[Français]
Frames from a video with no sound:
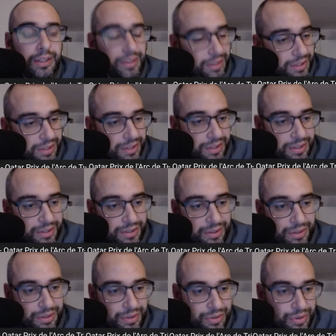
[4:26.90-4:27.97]

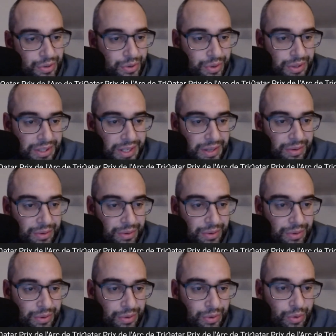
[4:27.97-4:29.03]
euh, du côté
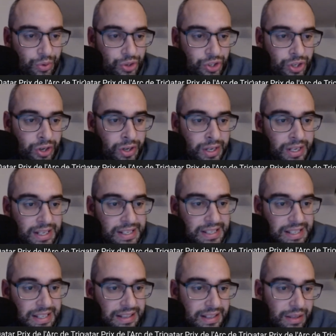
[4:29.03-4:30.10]
donc de Longchamp,
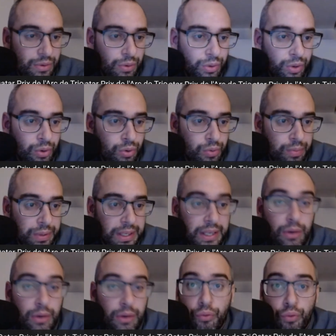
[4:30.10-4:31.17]
c'était donc dans le
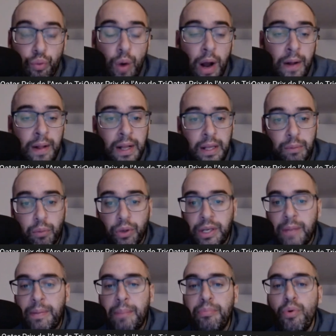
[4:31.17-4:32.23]
prix euh, foie. Bon, il n'a
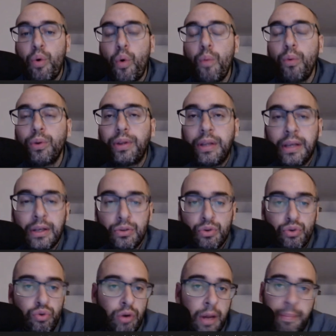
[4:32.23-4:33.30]
pas pu le remonter hein, ce
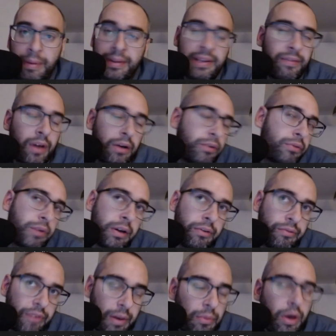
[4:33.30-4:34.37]
jour-là, pour avoir
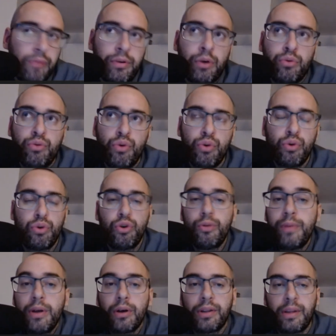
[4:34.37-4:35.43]
vraiment avoir eu le,
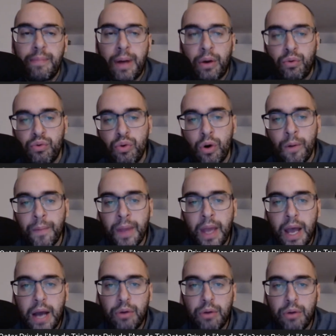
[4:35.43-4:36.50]
meilleur des parcours.
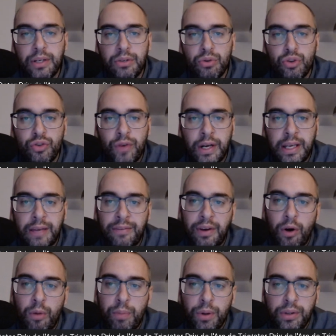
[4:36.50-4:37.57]
À noter que ce cheval qui avait
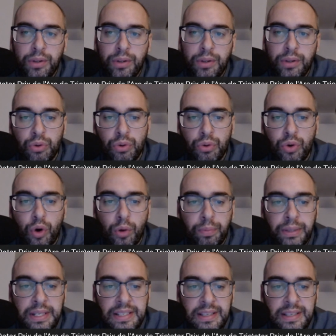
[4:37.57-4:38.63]
remporté le
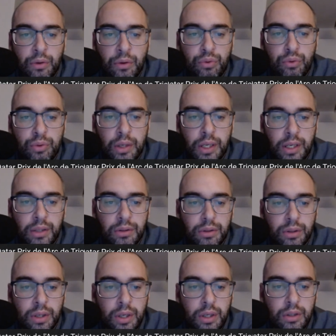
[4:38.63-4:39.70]
Grand Prix de Saint-Cloud
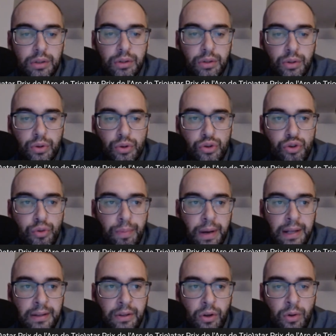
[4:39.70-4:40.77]
hein, euh, ce
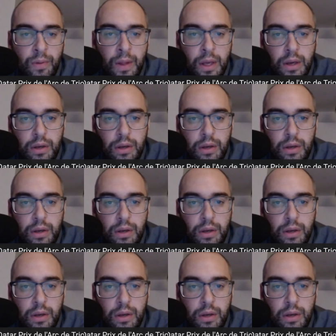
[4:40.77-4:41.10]
printemps,